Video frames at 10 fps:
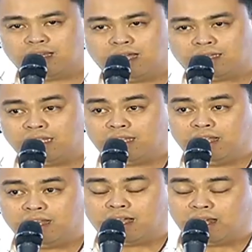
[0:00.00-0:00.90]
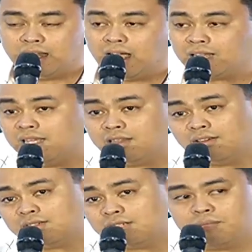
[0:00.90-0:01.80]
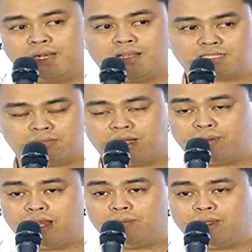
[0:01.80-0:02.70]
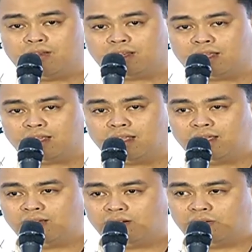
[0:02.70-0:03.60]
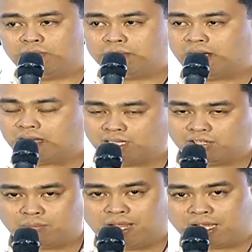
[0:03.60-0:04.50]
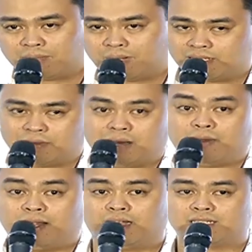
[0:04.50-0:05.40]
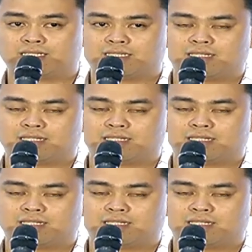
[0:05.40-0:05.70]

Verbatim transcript: Lahat titingin ng lahat dito sa, sa mga Pilipino na o may mga ganitong player para sa Pilipinas.